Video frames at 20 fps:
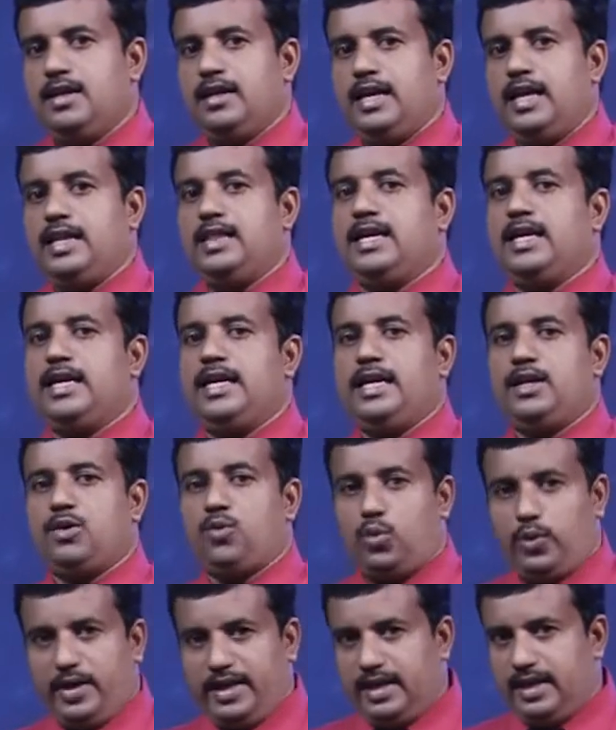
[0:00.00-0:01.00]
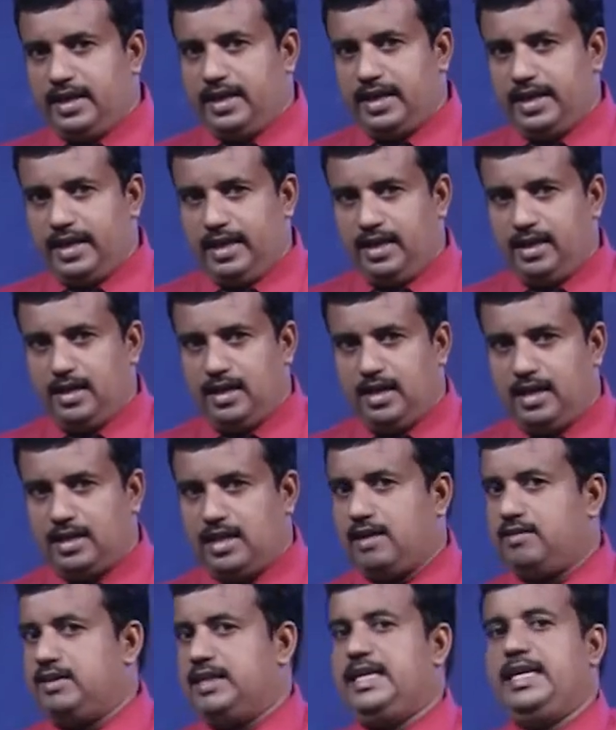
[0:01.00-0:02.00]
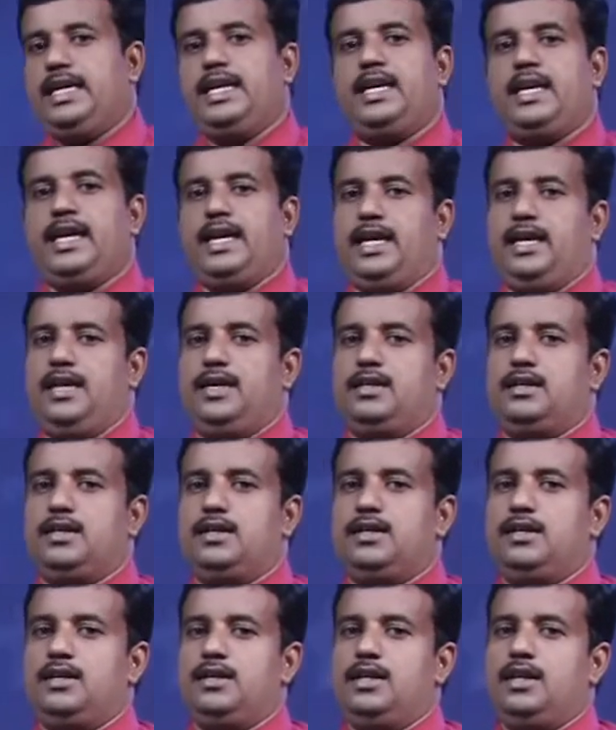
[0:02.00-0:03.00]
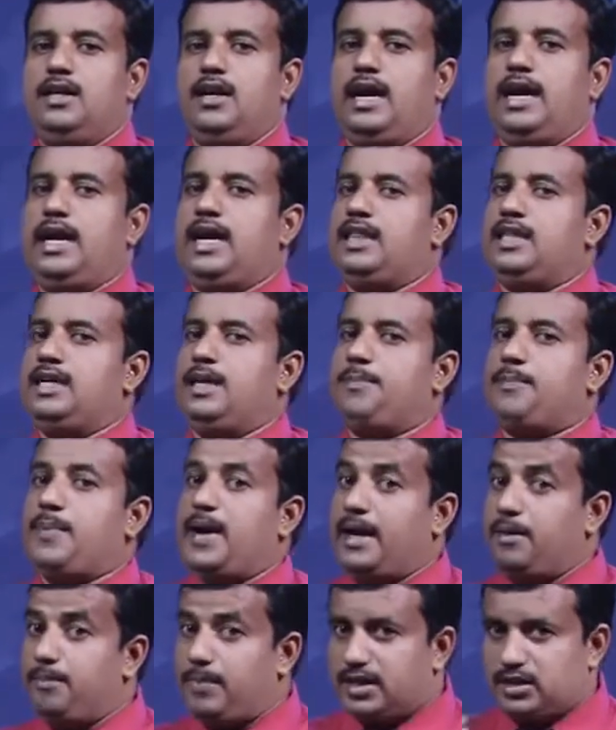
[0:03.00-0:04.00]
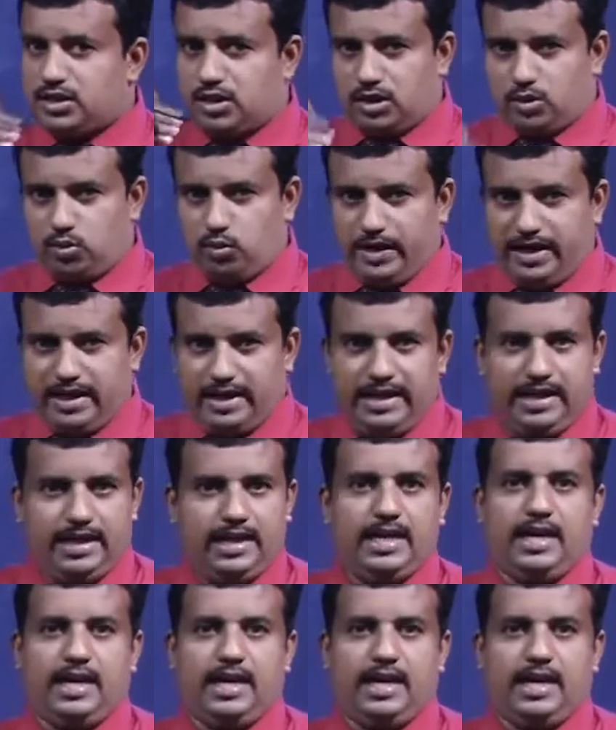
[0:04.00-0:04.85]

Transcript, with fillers: இந்த நீ குடிநீரை அதாவது நீரை அல்லது பயன்படுத்தக்கூடிய நீரின்